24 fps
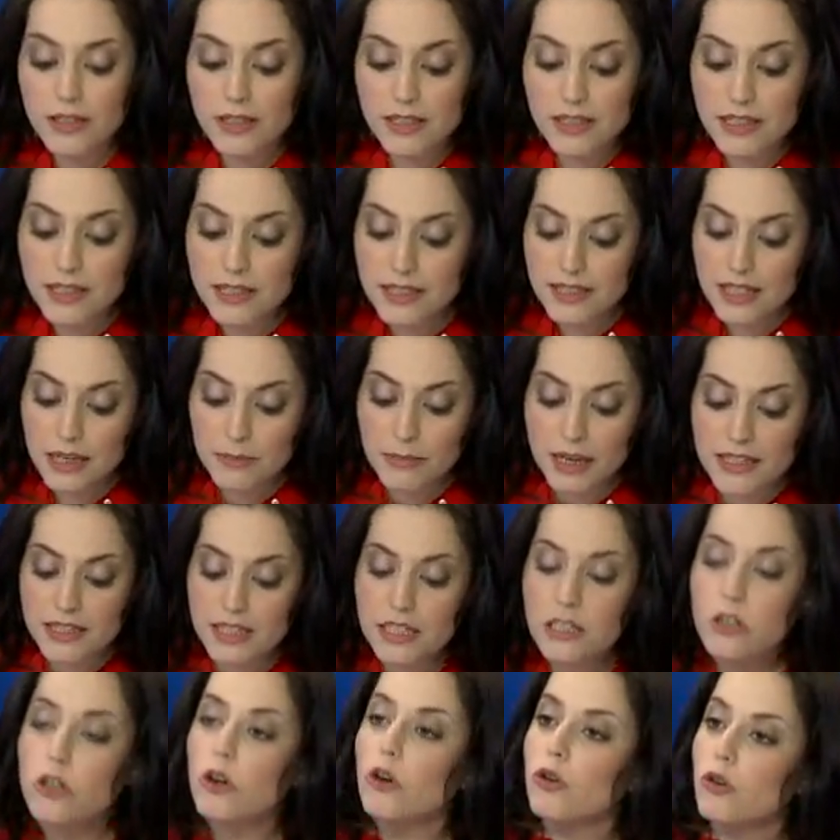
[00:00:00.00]

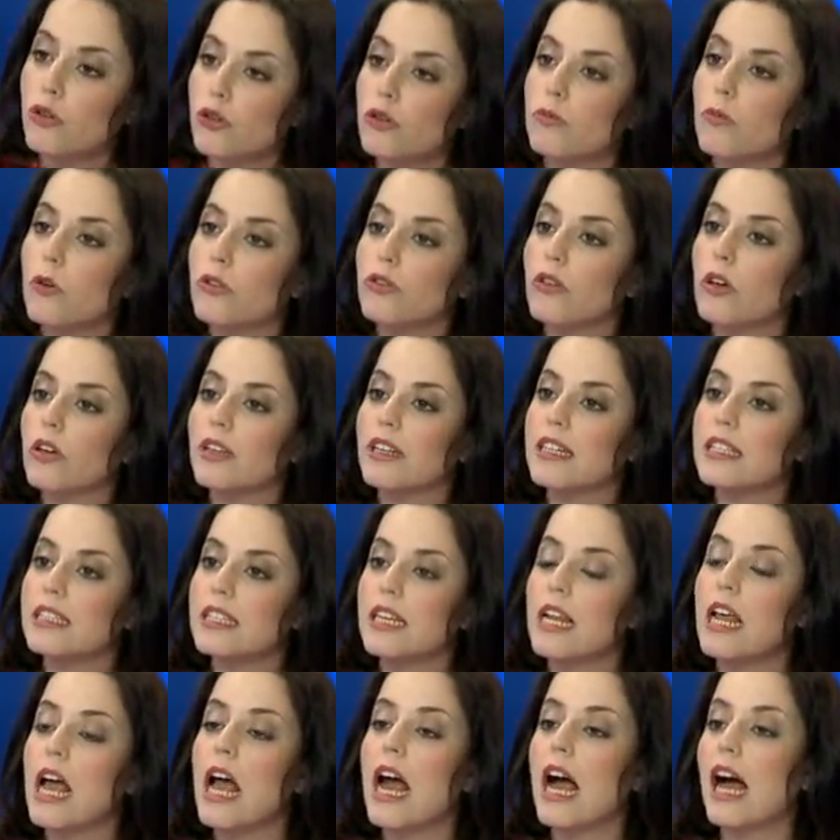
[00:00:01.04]
systématique quand le demandeur
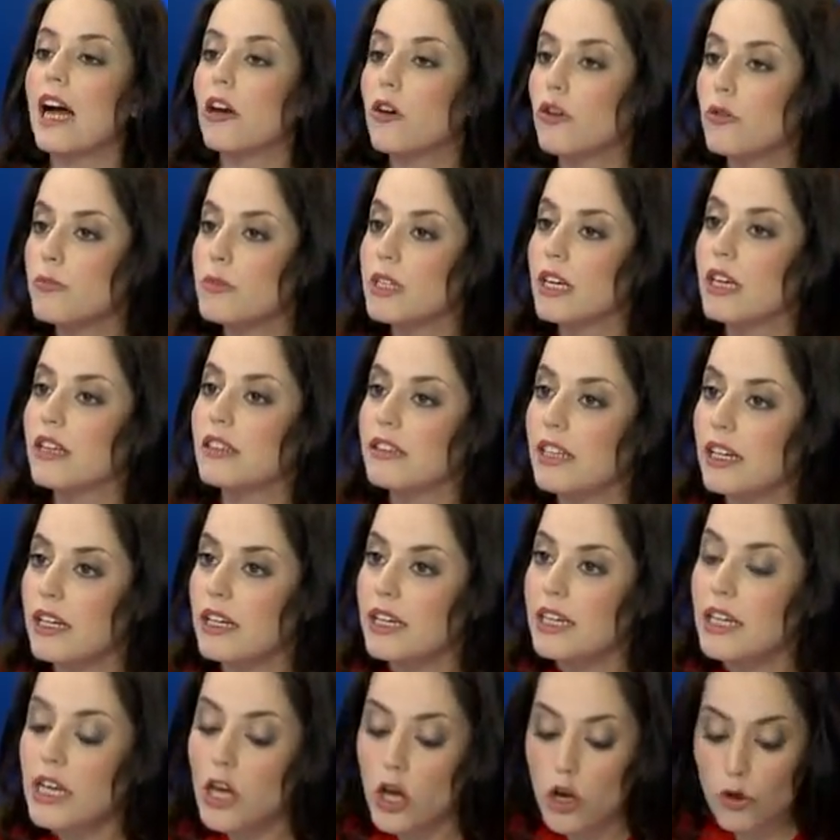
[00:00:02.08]
d'asile a commis un
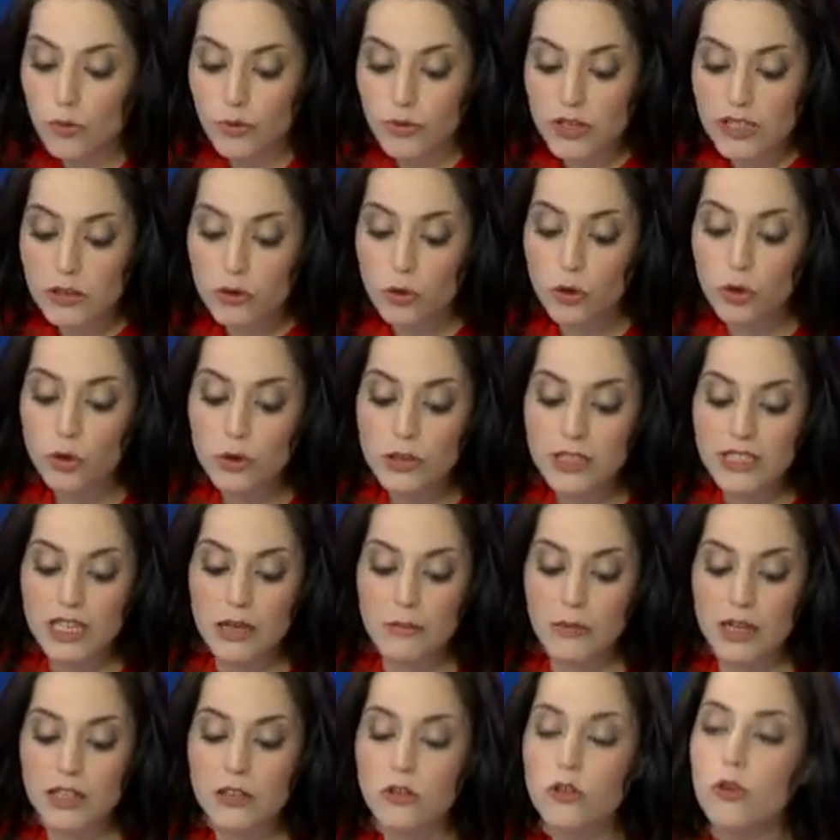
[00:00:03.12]
délit, puisque
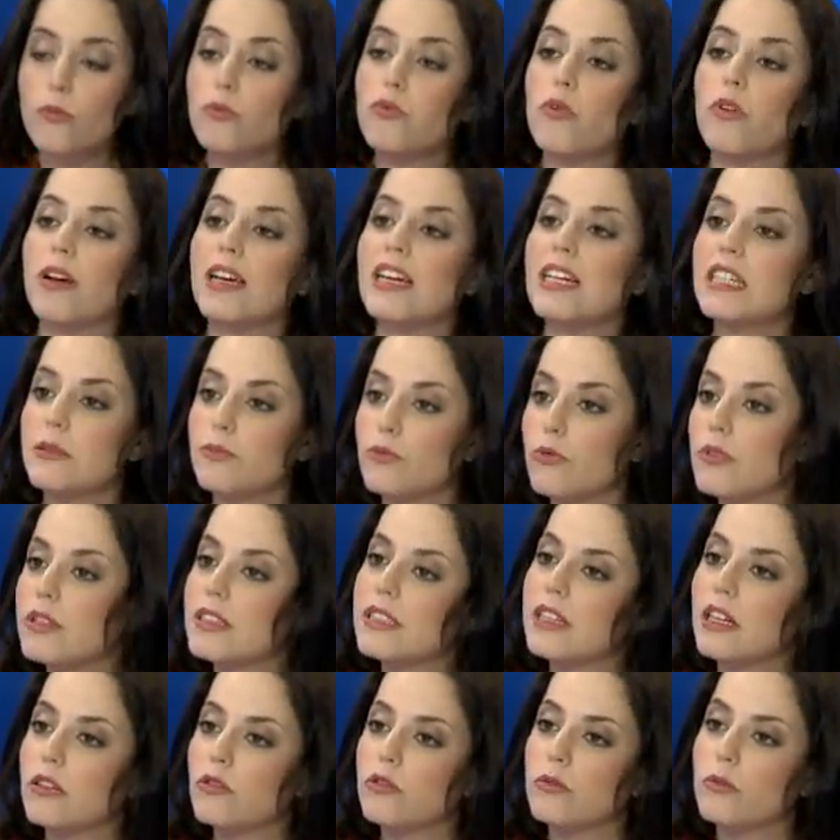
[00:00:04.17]
jusqu'à maintenant, pour
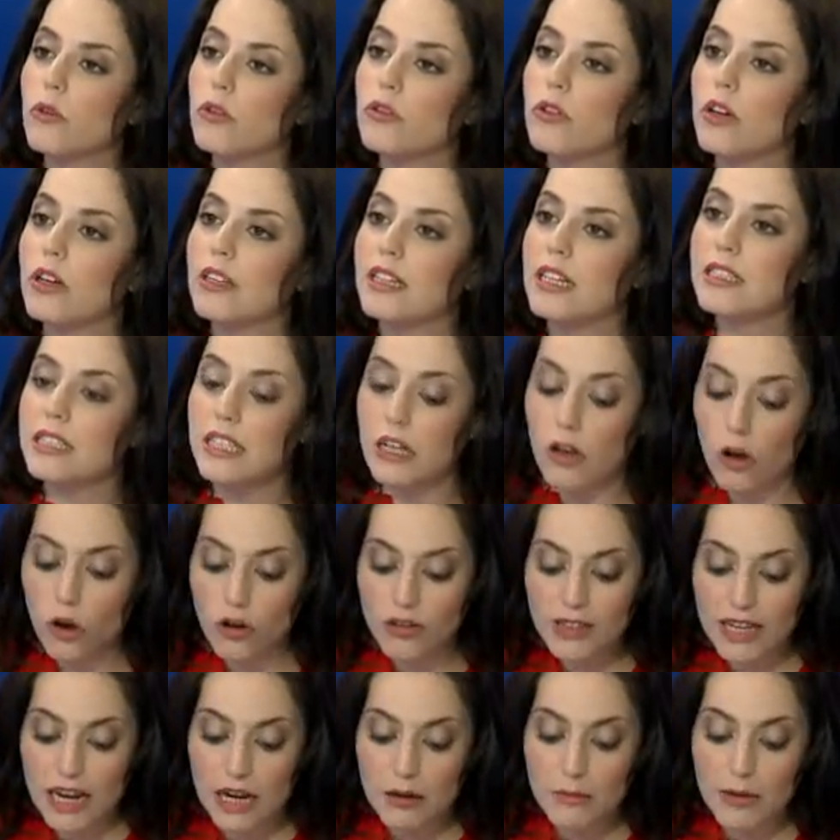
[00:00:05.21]
expulser un demandeur d'asile
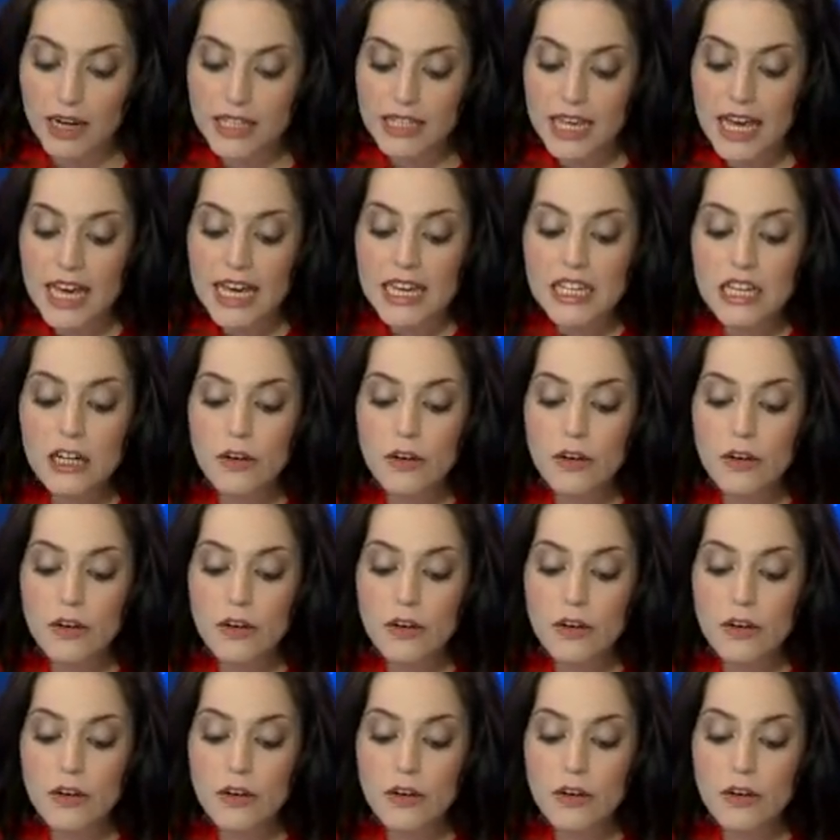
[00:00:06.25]
en Allemagne,